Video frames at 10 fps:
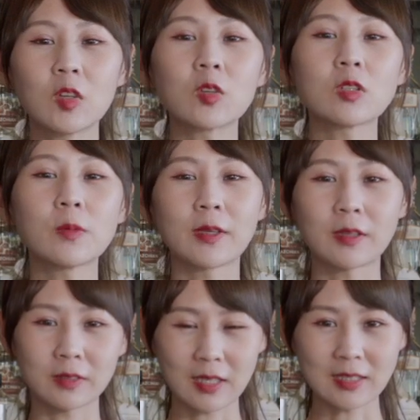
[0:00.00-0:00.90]
各位观众朋
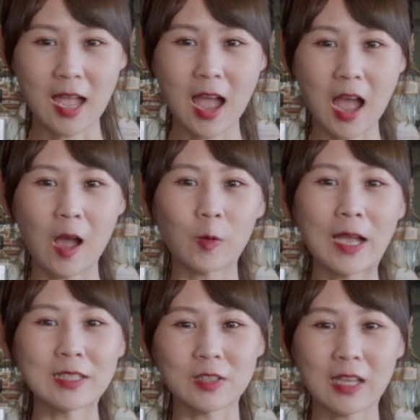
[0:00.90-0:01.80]
友，大家好，
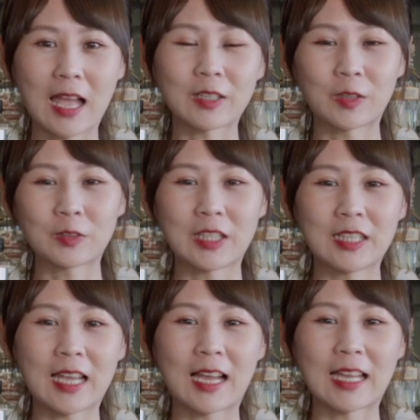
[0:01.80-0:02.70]
欢迎收看 Q
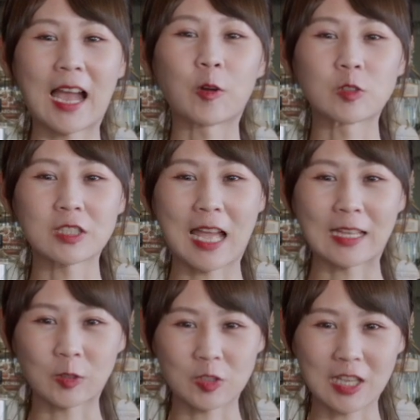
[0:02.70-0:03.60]
T 卡卡，我是大
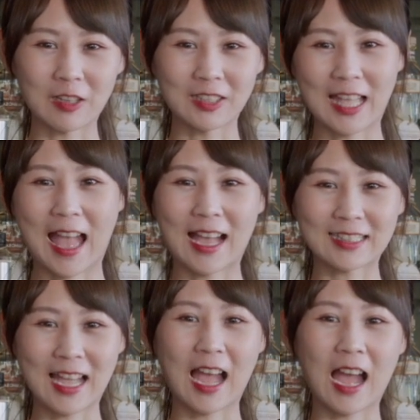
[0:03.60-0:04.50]
家都知道的
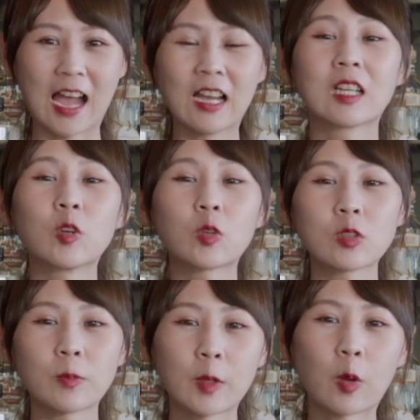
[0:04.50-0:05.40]
卡卡。各位
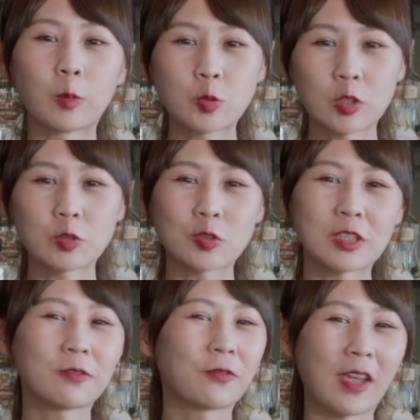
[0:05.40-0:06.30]
观众朋友们，觉得最
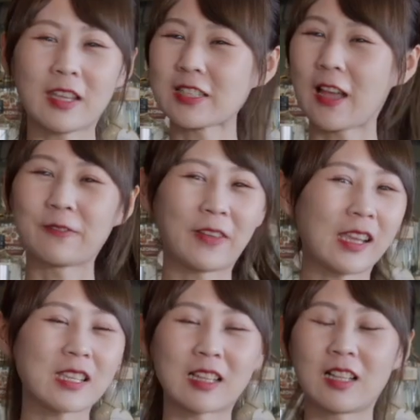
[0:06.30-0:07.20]
近非常
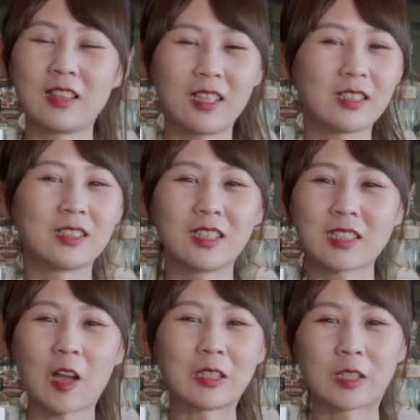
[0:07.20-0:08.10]
非常的热，热
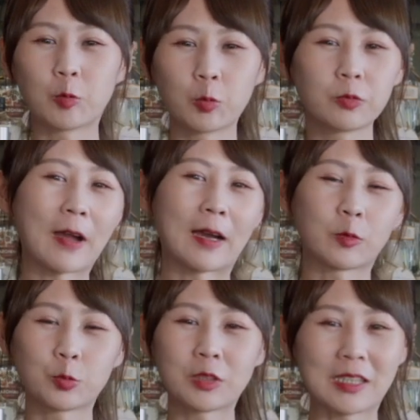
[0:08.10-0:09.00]
到一个无法
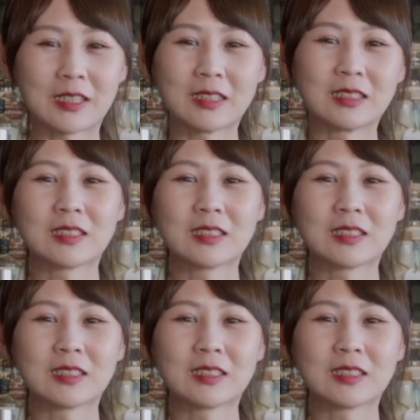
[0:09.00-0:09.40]
无天呢？